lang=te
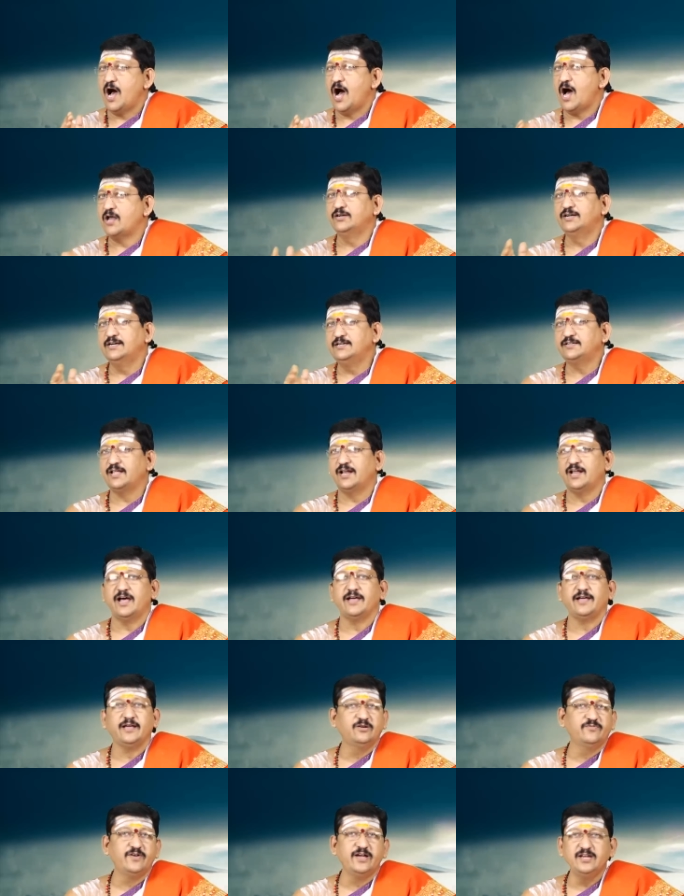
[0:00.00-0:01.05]
ఆరు గంటల
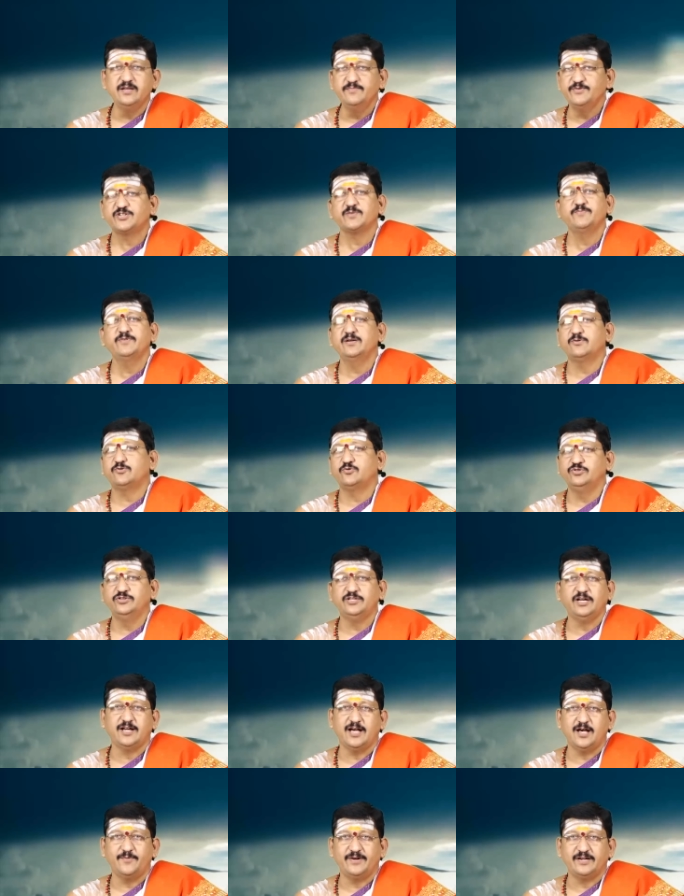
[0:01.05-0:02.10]
ఇరవై నిమిషములకు
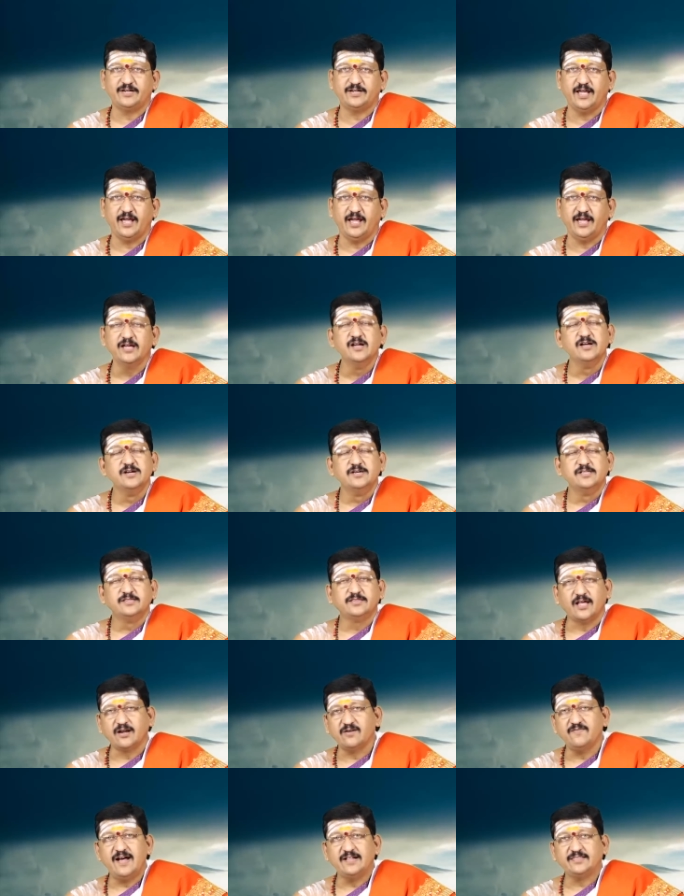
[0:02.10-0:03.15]
ఉంది కాబట్టి
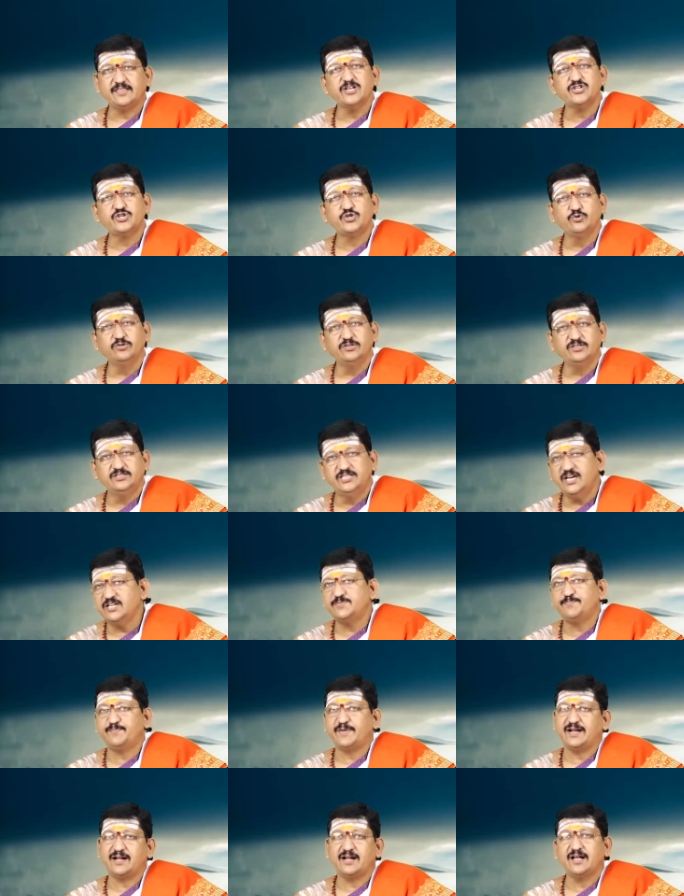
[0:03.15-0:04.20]
తర్వాత శుద్ధి
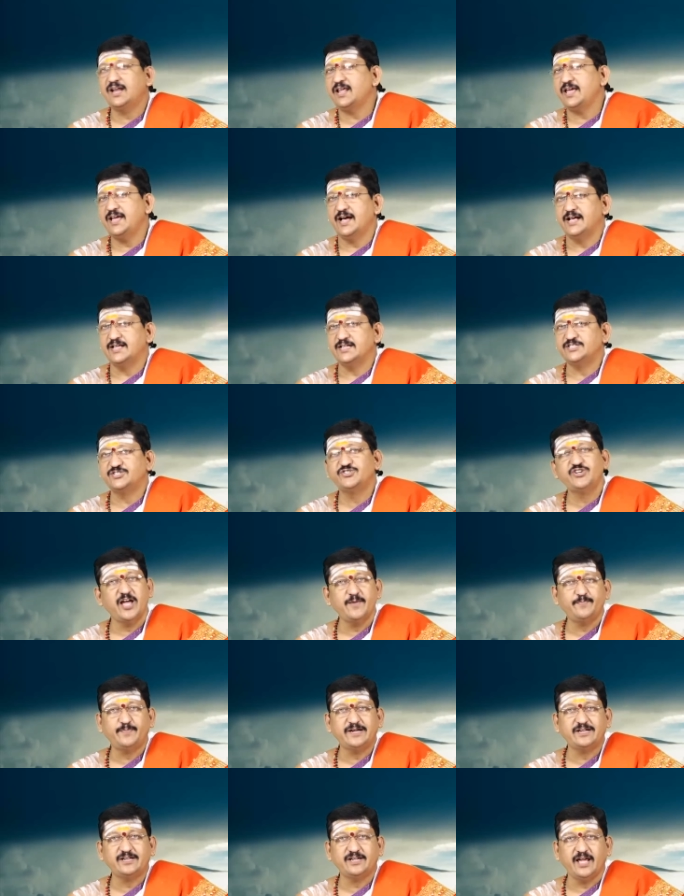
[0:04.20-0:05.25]
ప్రక్రియ
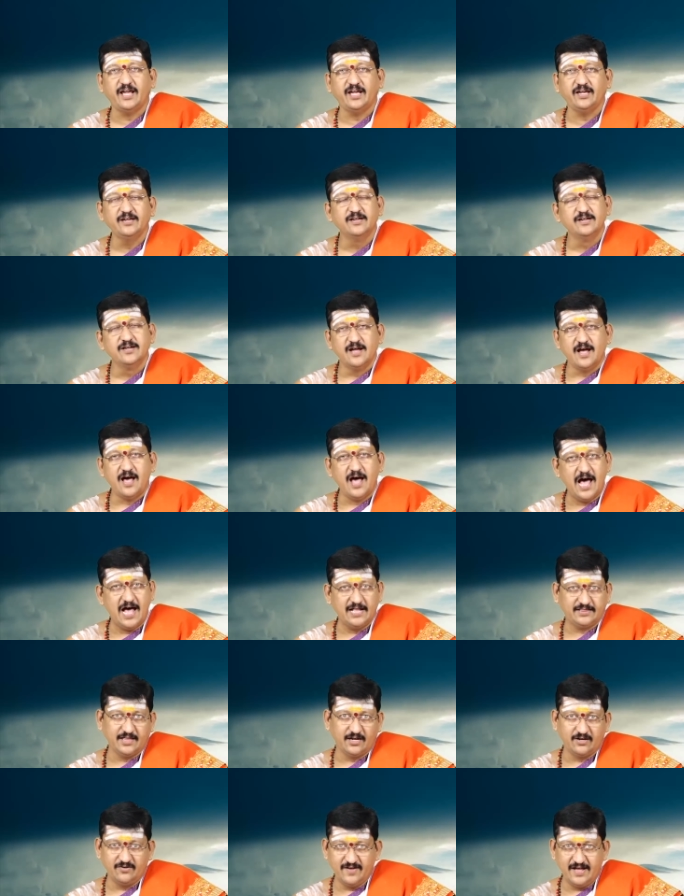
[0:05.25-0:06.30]
చేపట్టి ఆ
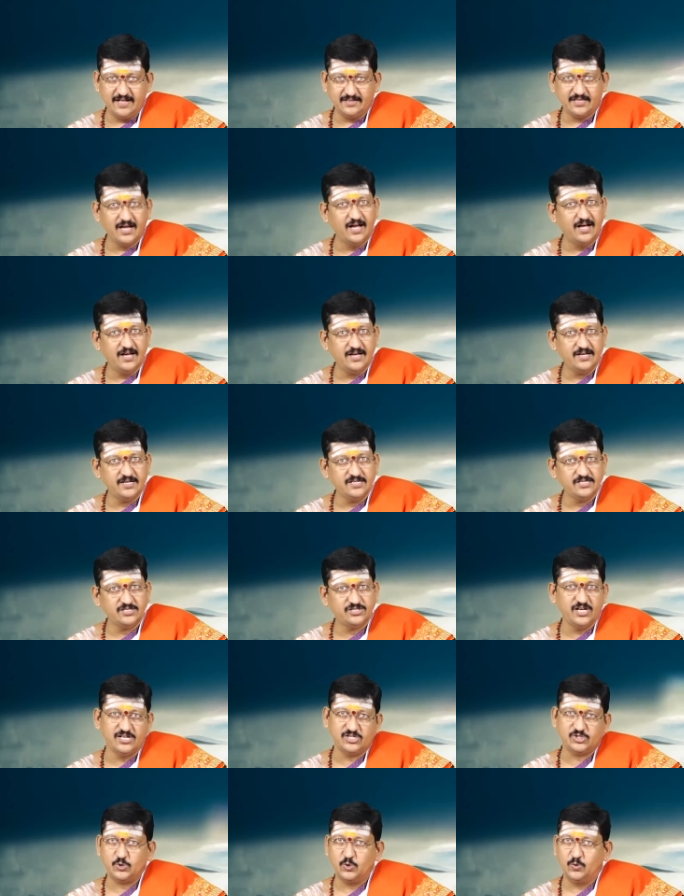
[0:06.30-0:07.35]
తరువాత
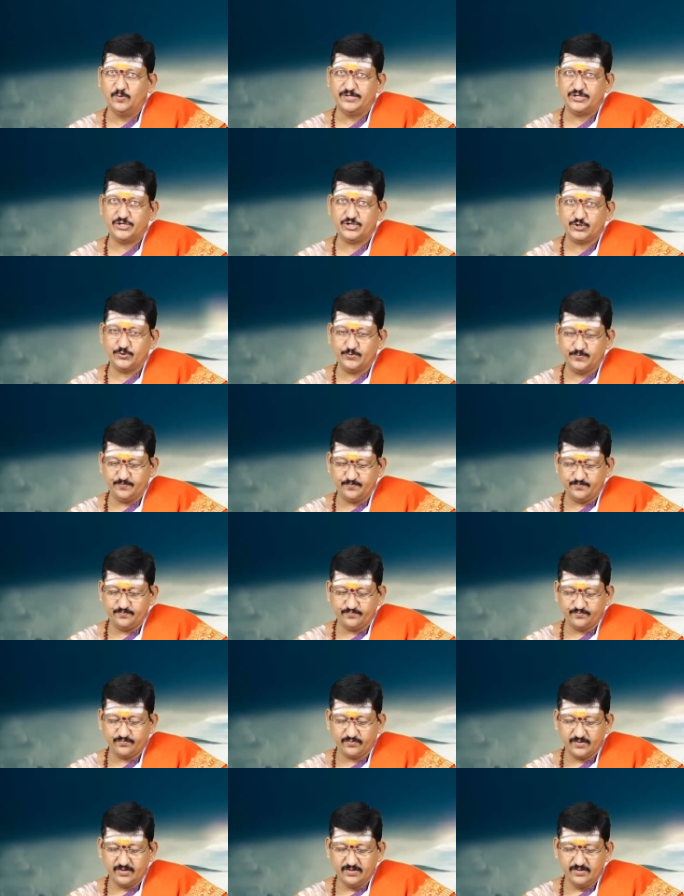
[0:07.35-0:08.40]
చేసుకోవచ్చు
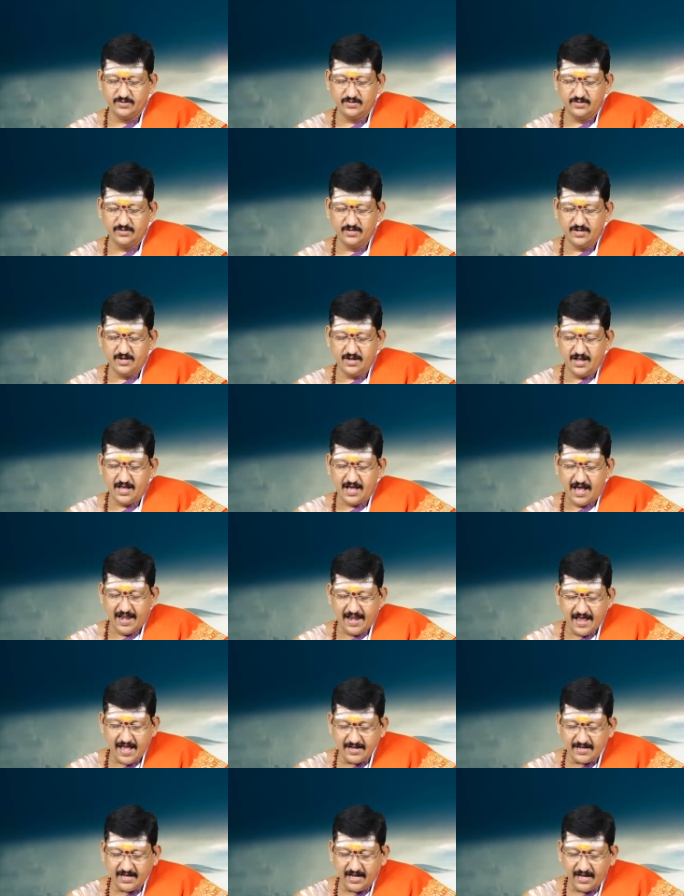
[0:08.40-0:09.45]

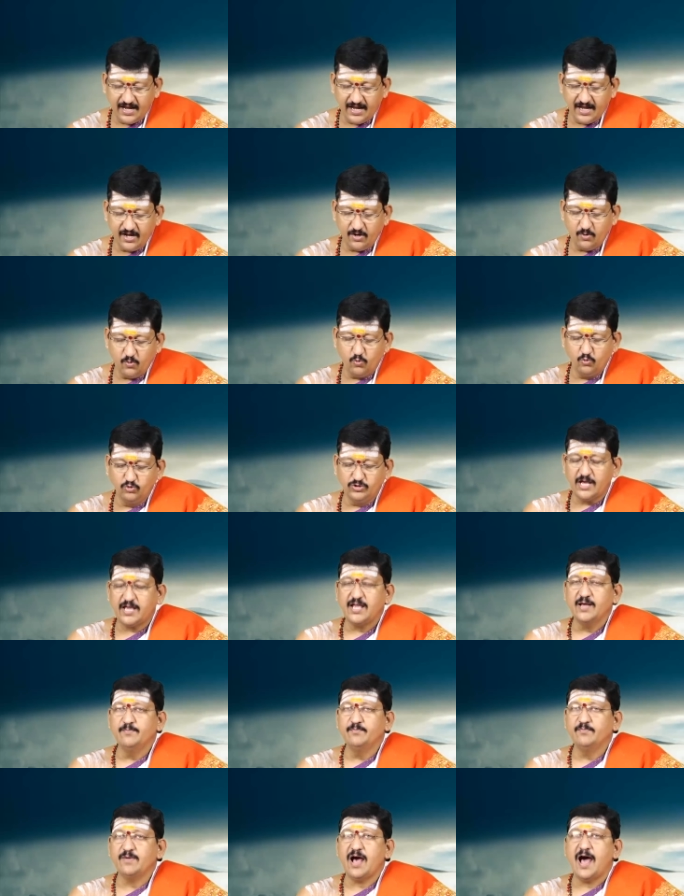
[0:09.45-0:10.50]
అలాగే
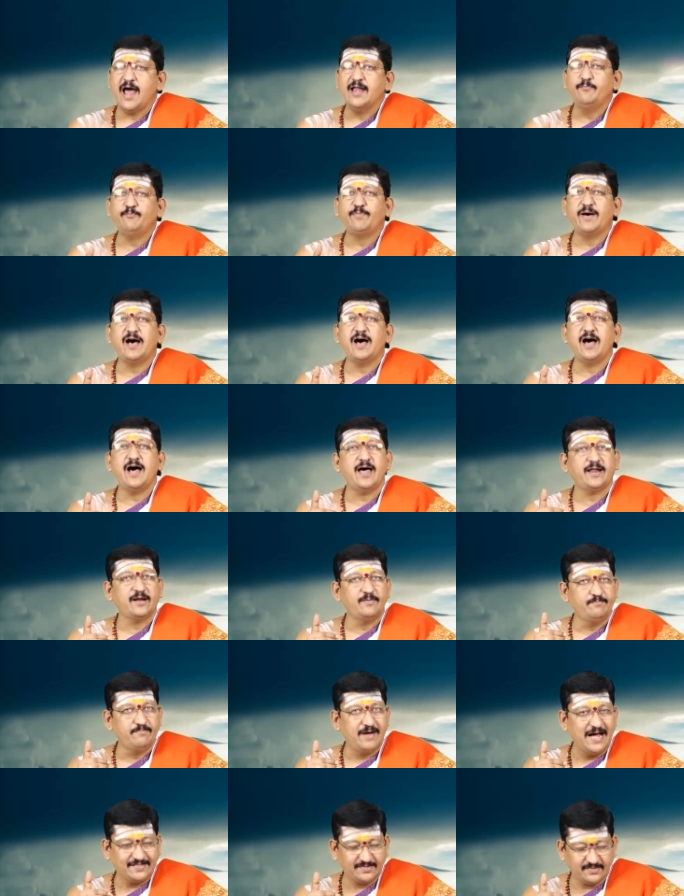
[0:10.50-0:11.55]
ఉదయం
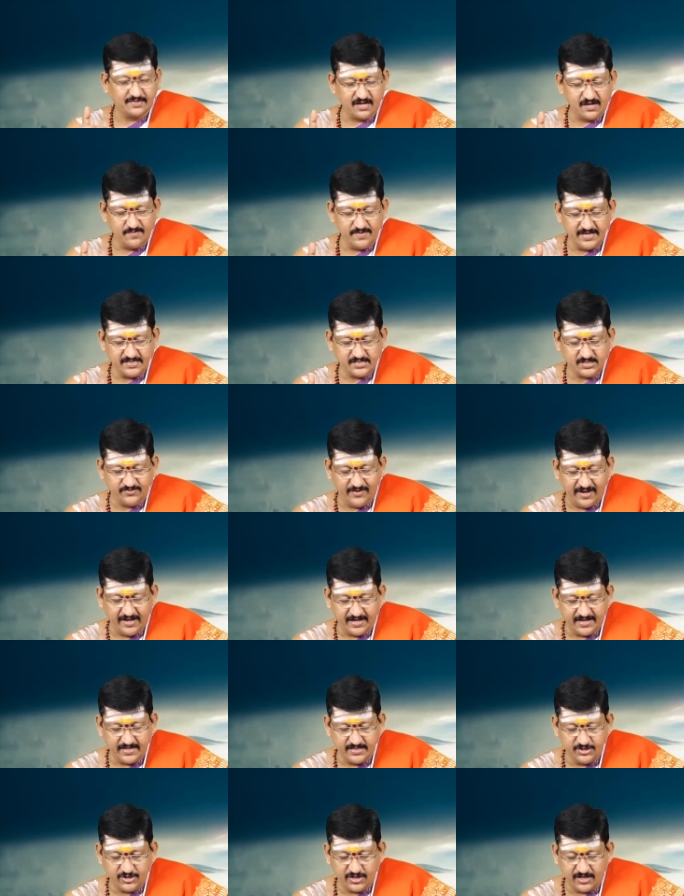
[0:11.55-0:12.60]
అల్పాహారం మాత్రమే
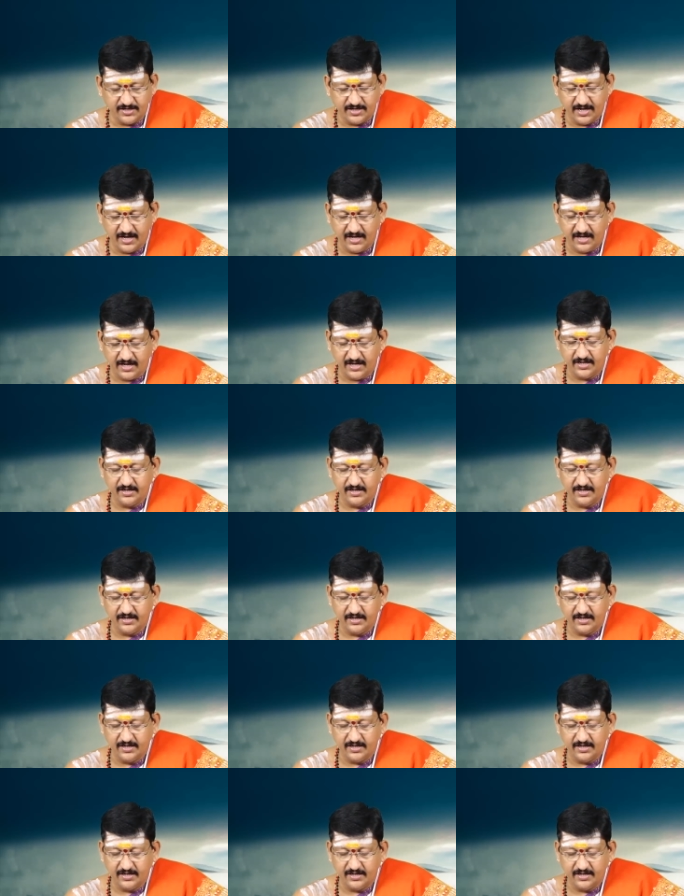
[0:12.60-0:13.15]
స్వీకరించండి